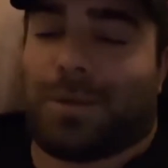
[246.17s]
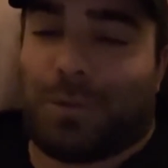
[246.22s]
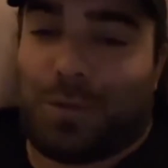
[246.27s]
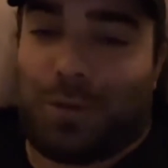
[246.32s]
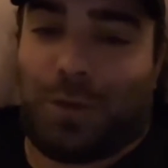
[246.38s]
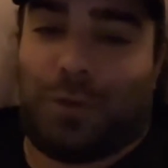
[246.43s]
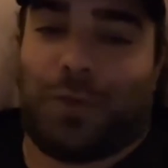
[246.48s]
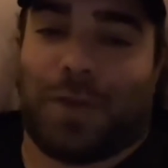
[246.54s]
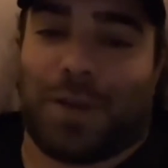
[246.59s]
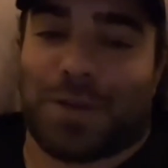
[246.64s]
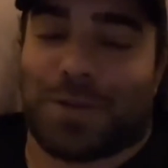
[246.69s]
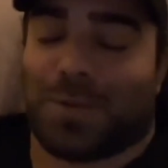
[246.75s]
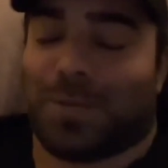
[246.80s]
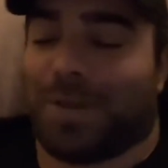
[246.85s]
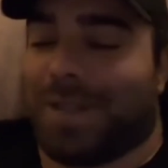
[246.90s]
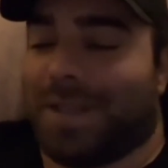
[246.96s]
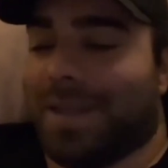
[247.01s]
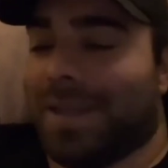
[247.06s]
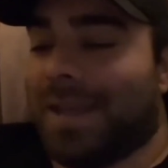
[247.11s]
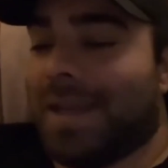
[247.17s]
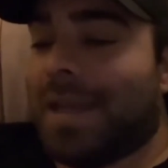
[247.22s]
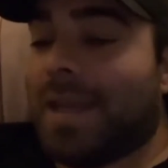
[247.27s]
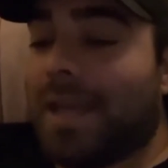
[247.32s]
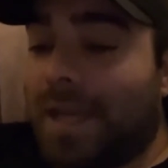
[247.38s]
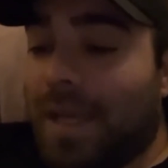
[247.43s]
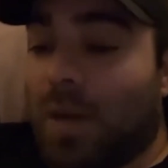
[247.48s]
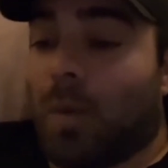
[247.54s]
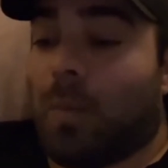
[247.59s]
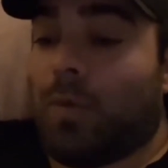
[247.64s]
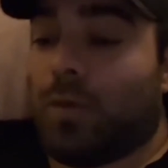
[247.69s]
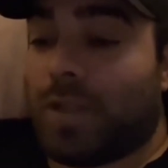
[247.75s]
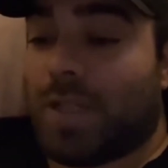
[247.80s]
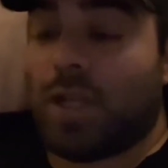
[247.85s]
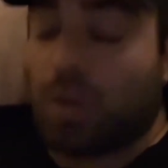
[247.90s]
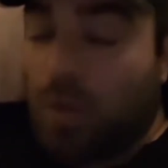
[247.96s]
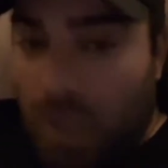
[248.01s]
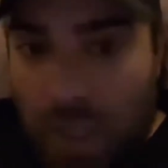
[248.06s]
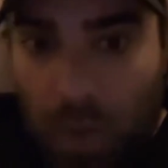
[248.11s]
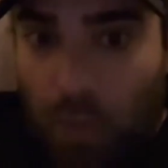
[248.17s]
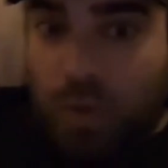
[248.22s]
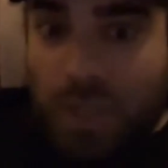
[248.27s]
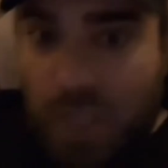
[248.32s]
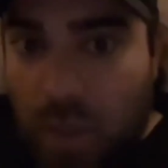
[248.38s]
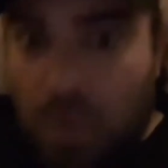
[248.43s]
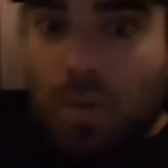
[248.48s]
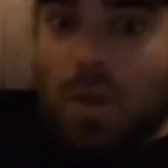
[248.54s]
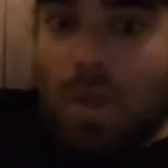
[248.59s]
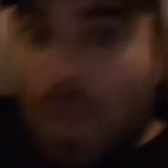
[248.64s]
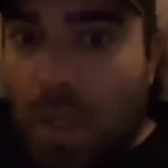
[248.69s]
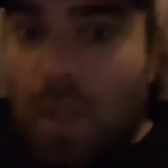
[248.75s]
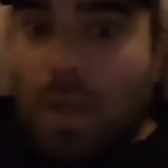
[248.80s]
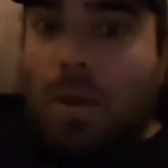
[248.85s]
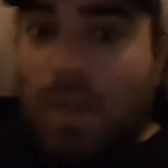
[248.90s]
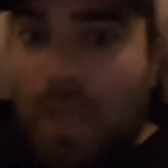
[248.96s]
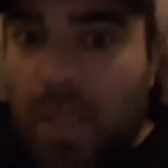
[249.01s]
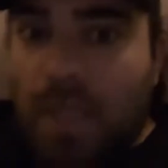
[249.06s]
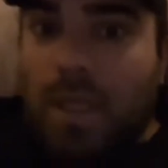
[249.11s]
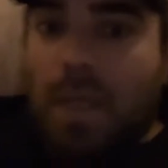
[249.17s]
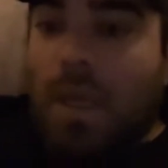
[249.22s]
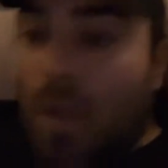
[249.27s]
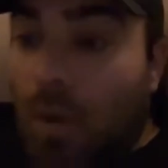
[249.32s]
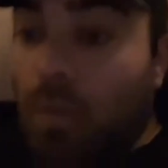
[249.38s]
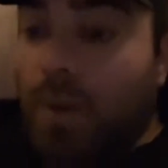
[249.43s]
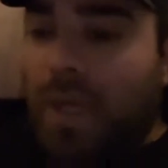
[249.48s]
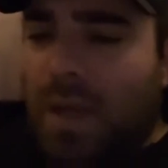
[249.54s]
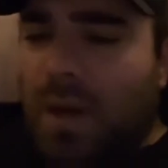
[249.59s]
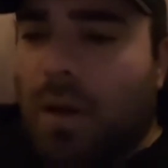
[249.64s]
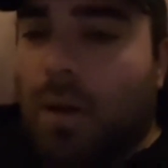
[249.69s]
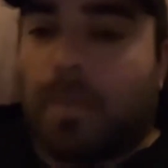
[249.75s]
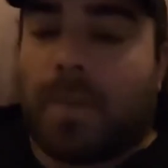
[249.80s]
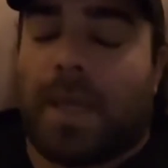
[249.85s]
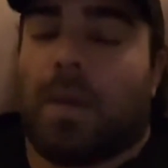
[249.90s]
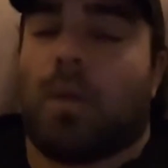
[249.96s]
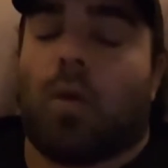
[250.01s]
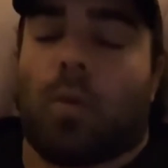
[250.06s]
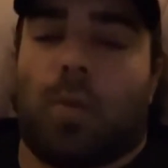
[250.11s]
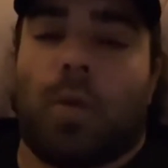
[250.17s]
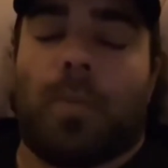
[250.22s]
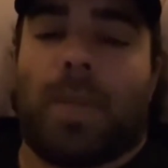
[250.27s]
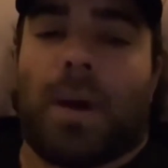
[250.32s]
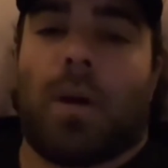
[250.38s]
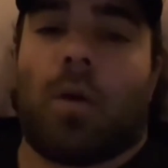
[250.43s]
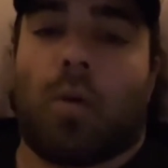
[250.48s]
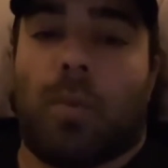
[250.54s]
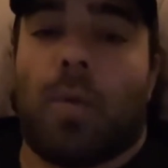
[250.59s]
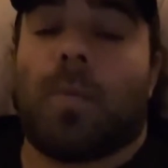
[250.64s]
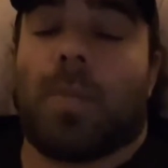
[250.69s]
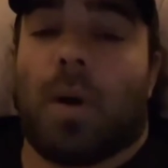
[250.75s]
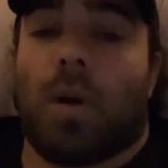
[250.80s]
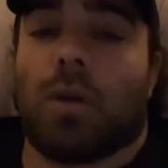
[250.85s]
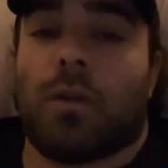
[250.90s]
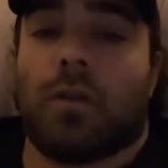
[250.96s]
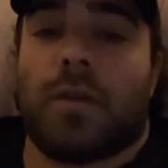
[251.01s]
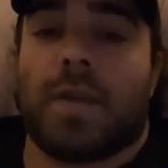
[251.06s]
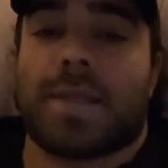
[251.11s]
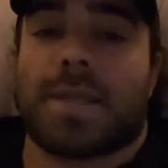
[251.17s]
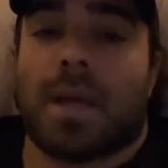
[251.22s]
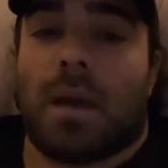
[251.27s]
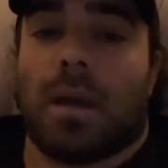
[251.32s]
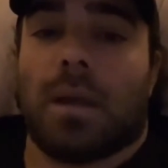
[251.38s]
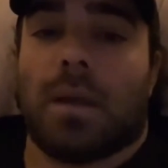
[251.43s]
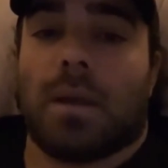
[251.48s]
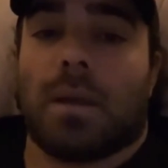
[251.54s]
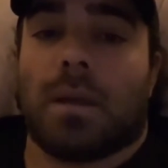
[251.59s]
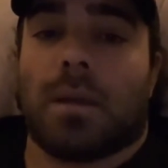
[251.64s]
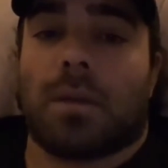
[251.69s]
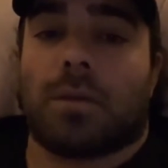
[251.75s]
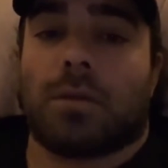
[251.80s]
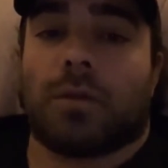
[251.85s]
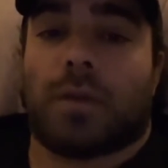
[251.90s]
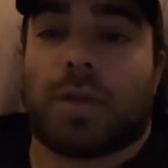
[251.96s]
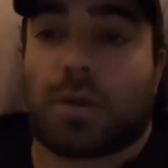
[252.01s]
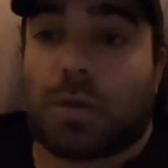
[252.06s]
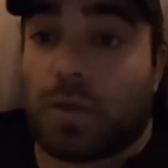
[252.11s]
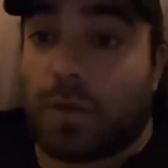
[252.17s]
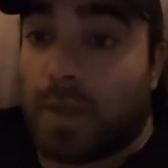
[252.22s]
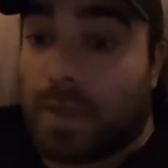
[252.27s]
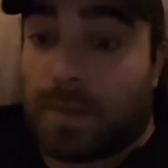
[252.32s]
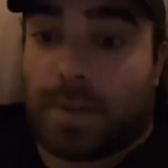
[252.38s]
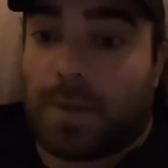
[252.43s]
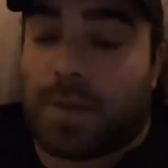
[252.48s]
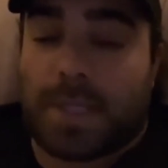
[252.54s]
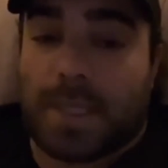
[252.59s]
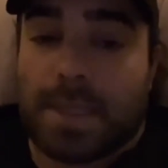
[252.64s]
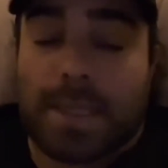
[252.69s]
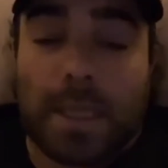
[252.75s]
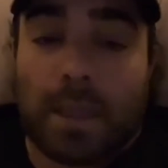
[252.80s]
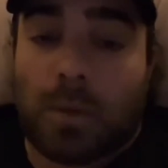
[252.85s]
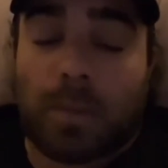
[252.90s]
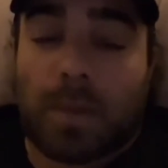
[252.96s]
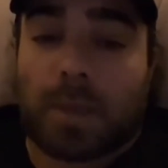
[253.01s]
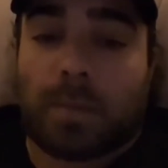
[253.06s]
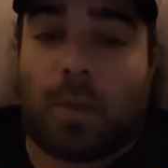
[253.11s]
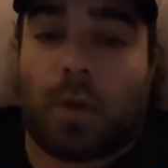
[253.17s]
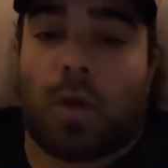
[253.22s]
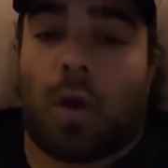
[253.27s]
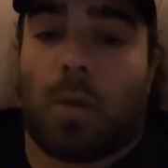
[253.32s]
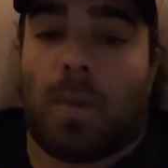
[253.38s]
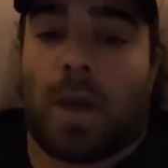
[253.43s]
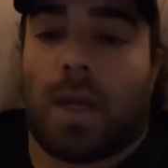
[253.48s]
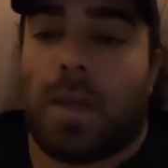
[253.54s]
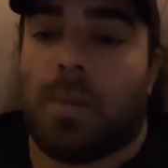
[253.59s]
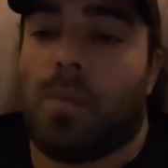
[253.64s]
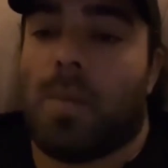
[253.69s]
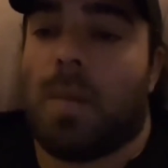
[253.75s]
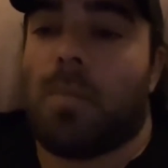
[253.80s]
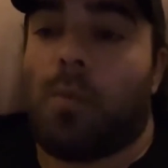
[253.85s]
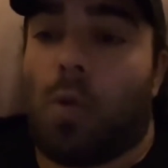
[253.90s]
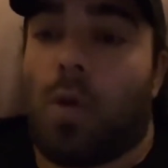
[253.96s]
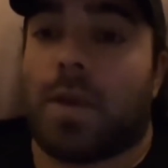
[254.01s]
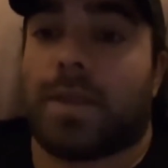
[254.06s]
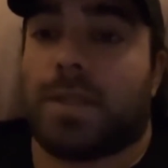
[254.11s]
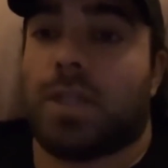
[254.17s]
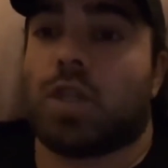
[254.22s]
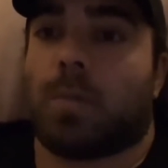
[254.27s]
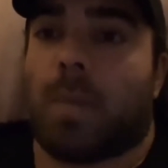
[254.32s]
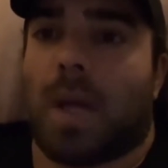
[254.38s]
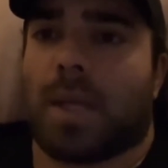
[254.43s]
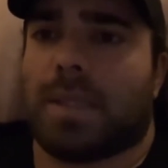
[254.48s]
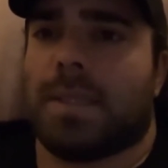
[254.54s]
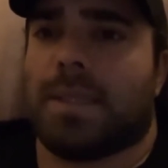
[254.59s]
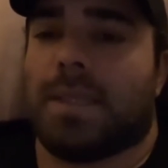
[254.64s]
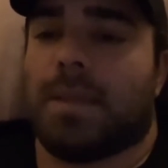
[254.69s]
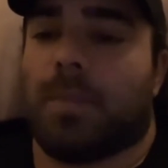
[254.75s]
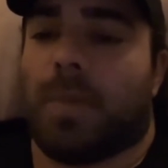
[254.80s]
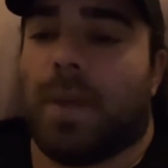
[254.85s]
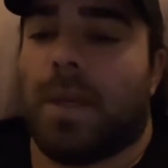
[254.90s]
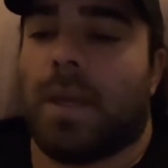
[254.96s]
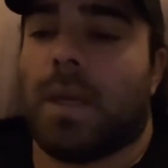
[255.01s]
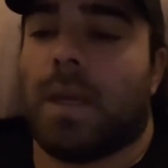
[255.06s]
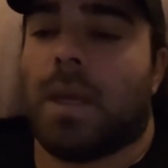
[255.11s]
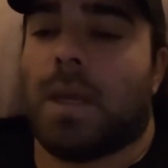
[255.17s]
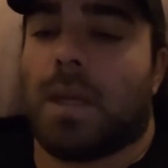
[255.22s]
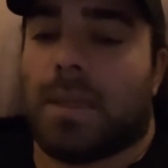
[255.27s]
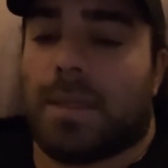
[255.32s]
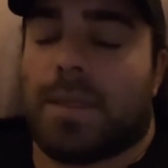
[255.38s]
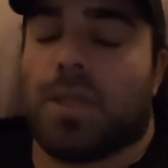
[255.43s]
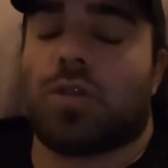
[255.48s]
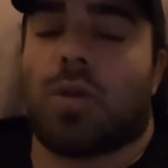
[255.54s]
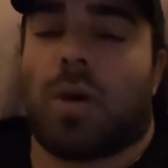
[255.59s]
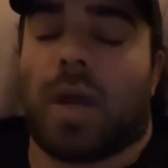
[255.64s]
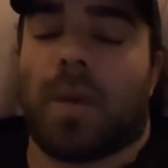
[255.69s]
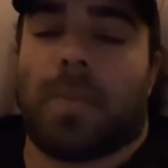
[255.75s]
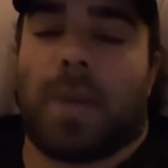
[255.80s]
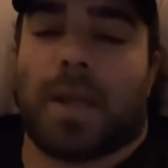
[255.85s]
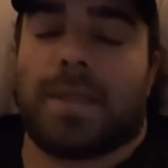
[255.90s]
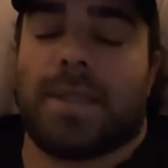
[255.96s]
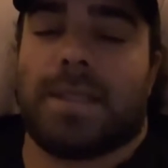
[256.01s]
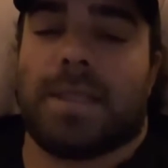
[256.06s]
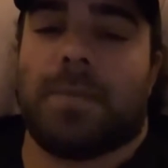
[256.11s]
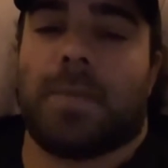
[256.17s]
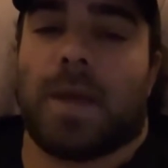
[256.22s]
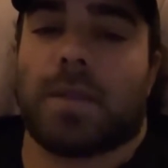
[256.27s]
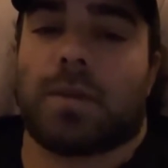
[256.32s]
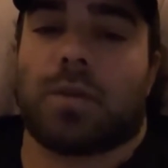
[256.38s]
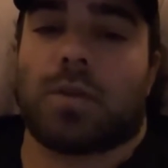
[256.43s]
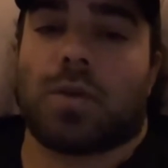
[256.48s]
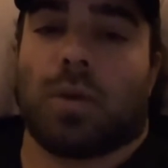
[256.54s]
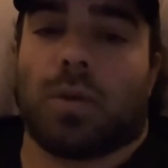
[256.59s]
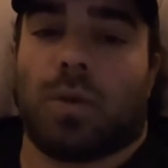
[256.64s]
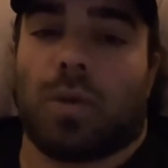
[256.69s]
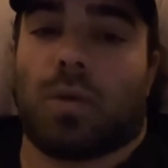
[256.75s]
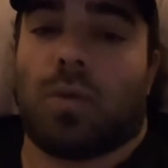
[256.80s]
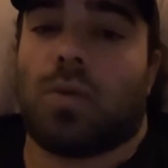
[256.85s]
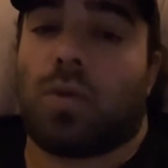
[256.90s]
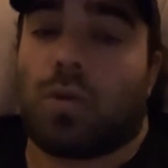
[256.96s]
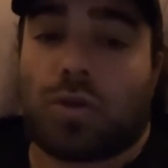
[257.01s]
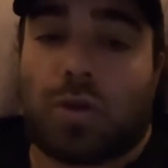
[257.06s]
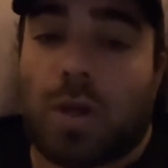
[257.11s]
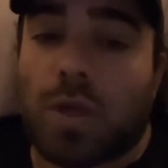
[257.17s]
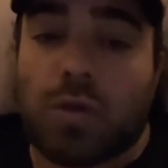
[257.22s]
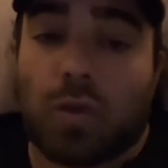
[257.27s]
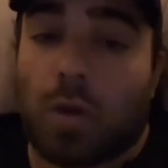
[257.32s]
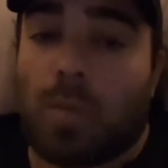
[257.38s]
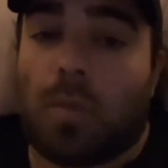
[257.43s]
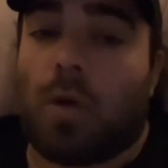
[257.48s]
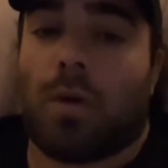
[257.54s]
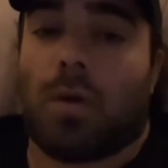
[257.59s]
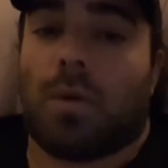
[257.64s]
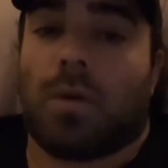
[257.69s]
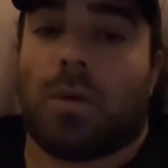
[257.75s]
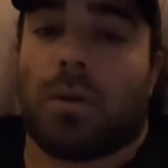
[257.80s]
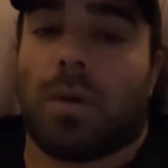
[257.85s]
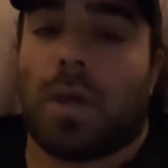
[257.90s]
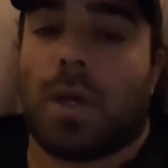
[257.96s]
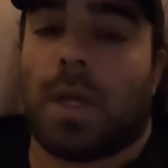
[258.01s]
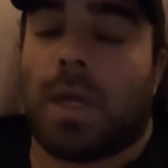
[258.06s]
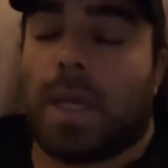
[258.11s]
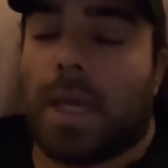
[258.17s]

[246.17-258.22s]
donc tu te fais insulter et en plus les gens ils continuent eh, eh, eh, oui alors mais on peut pas on peut pas enlever ça tu vois ce que je veux dire parce que c'est complètement normal et même moi si je participais si j'aurais participé à ce genre de concours j'aurais sûrement euh,